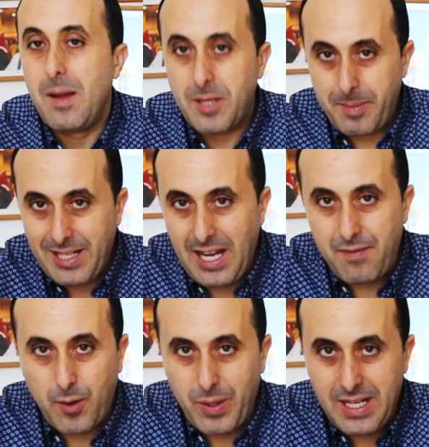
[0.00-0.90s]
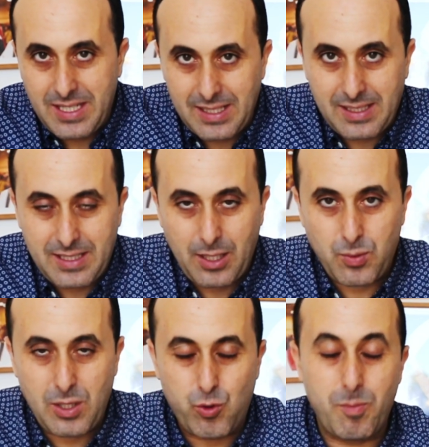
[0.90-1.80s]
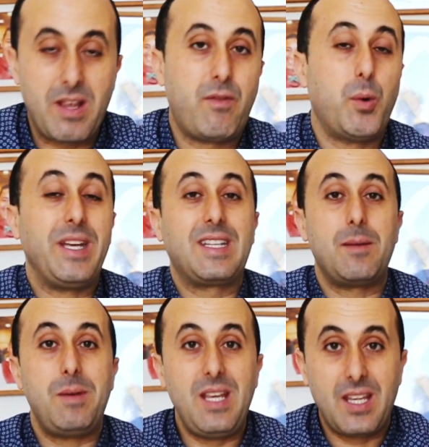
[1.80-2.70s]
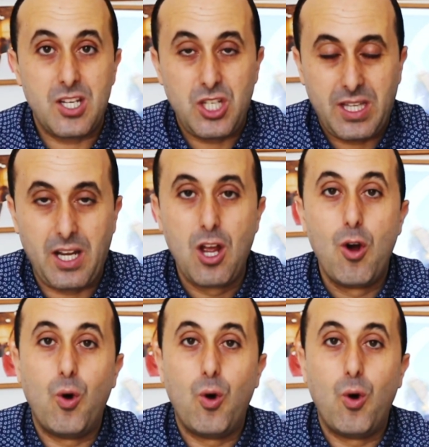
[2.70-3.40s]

بطبيعه الحال الفوائد ديال الزعتر وديال الثومه هي فوائد كبيره جدا